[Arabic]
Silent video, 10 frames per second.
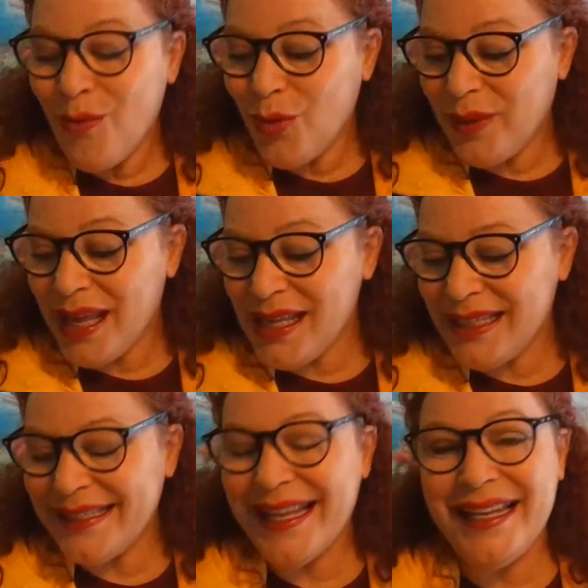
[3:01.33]
ممكن
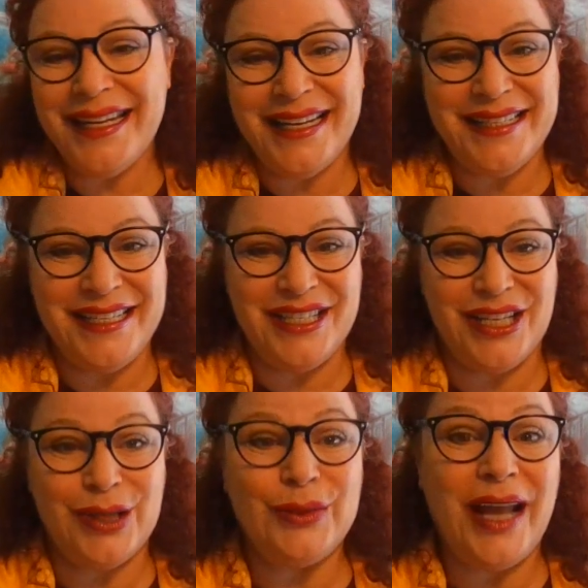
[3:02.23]
يصل
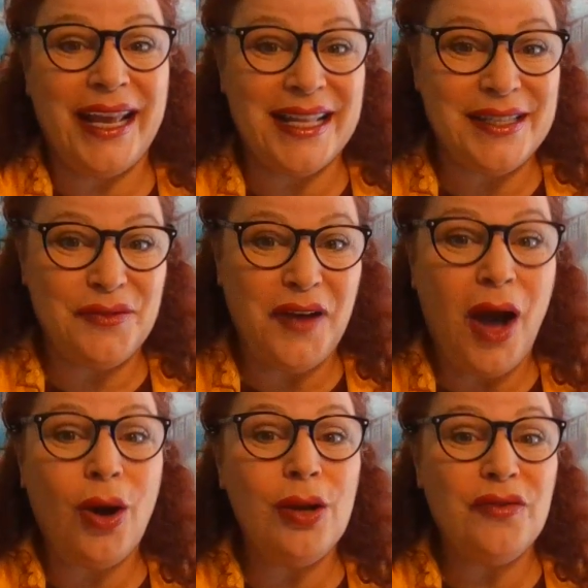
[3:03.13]
لنتيجة هناك
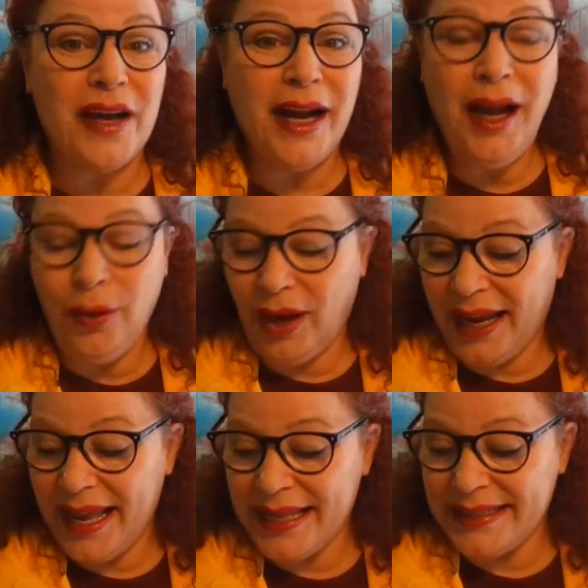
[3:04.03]
تفاؤل فرح
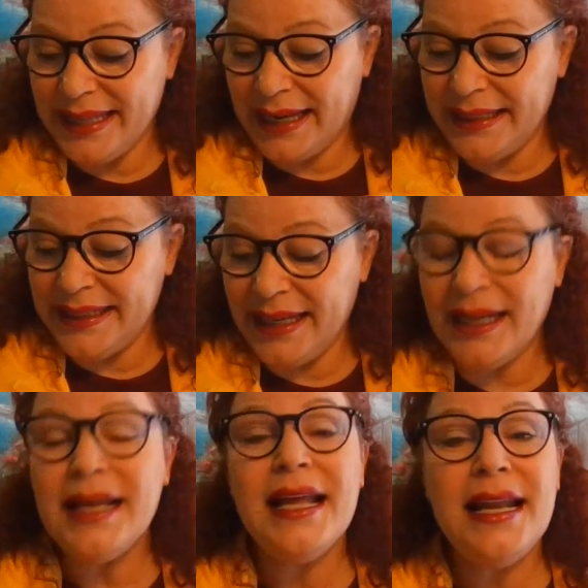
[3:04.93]
وحياة سعيدة
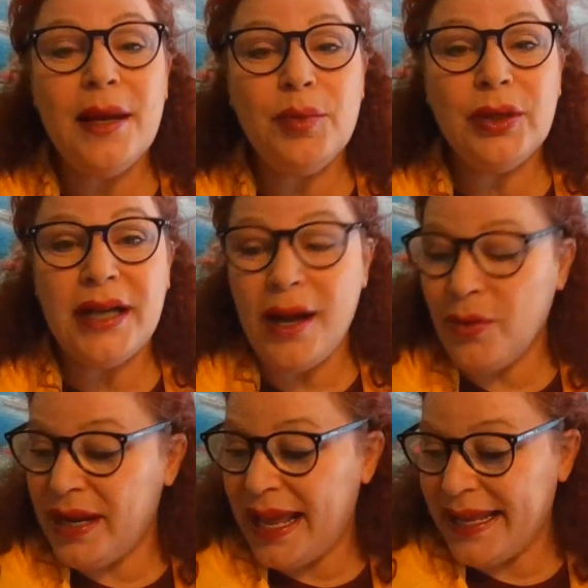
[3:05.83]

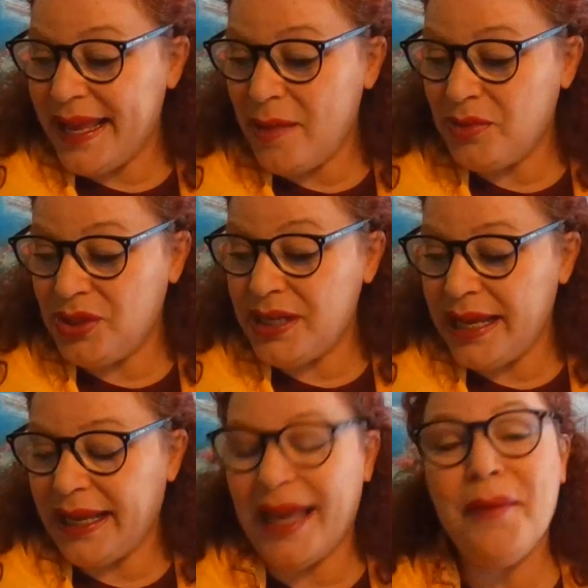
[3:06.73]
لبكرة والأيام
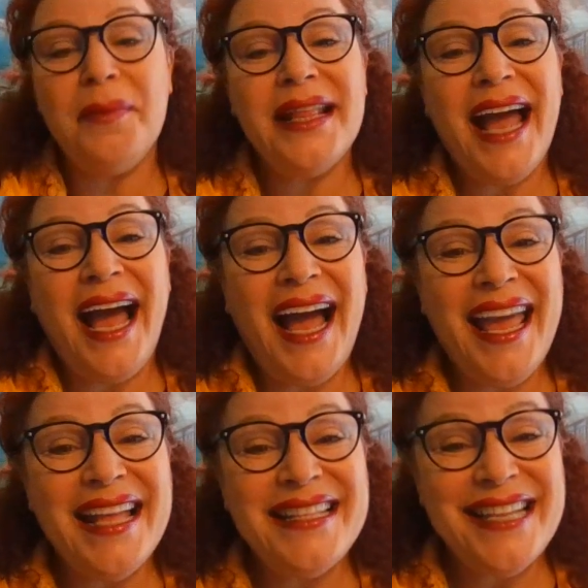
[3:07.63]
الجاية بدأ
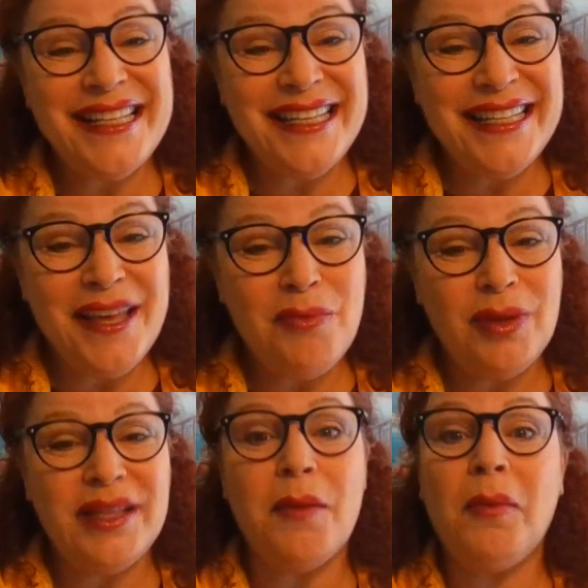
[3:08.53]
حياة جديدة
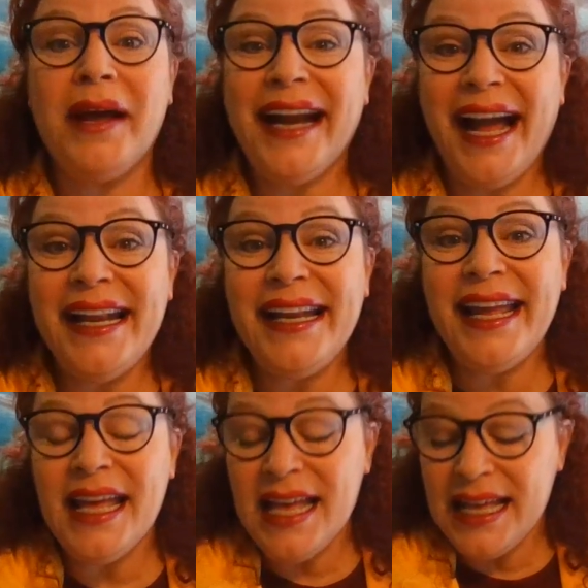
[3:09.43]
بدأ
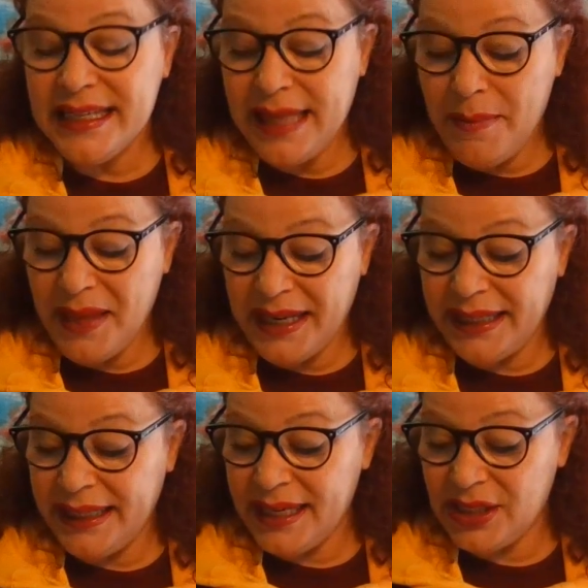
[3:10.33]
مرحلة
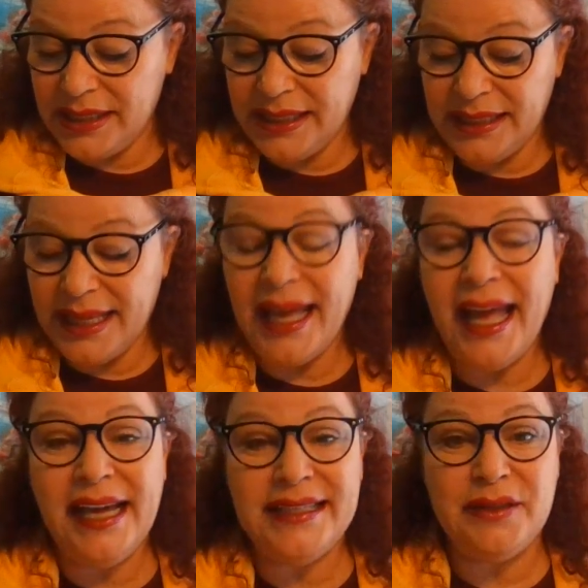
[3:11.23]
زمنية جديدة
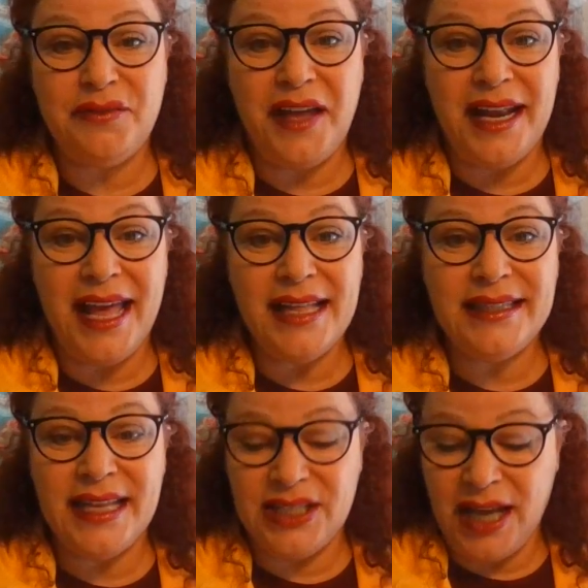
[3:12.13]

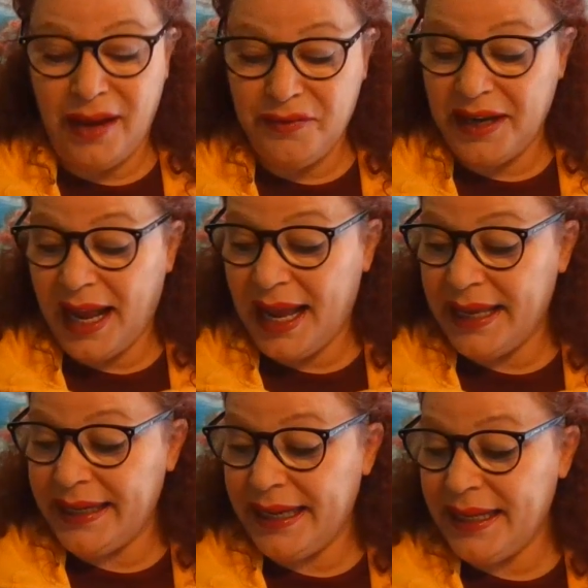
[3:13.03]
احتفالات نجاح في
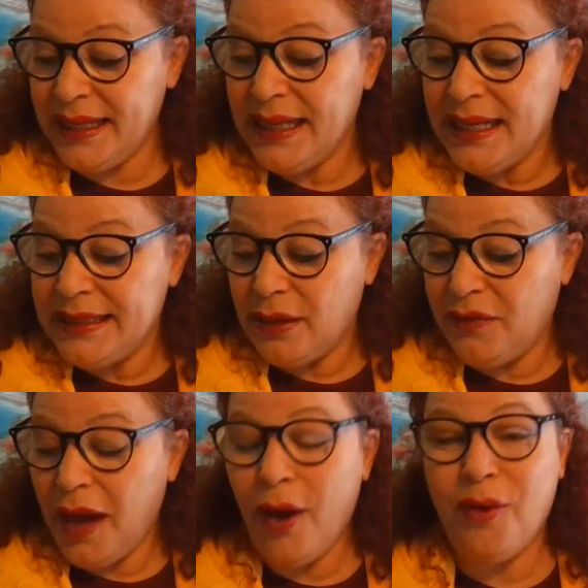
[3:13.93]
العائلة
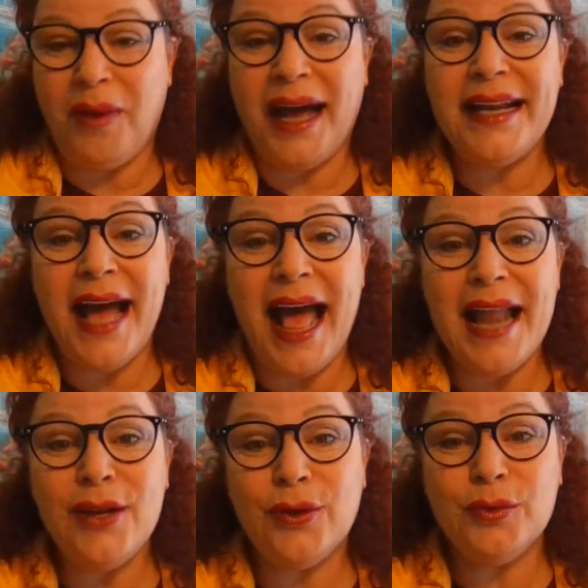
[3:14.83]
تفاهم على
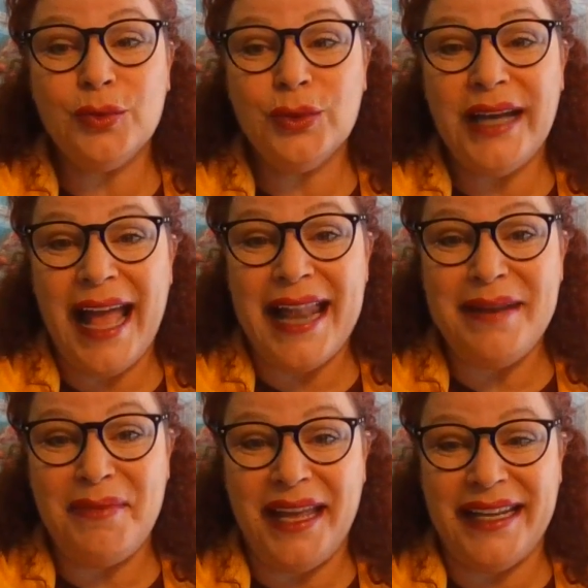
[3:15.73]
الأمور
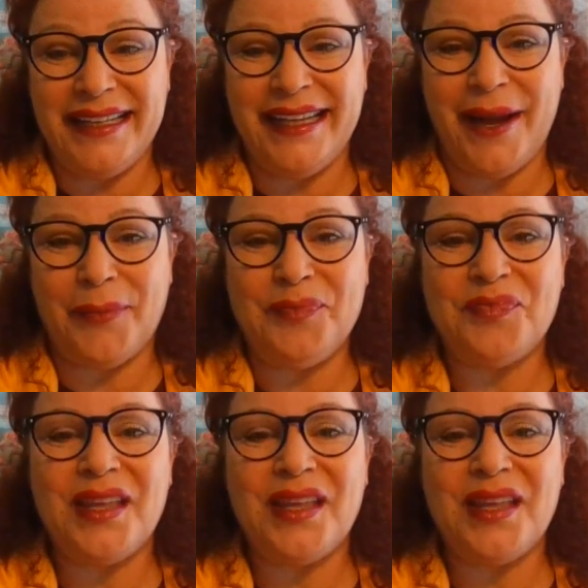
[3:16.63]
المالية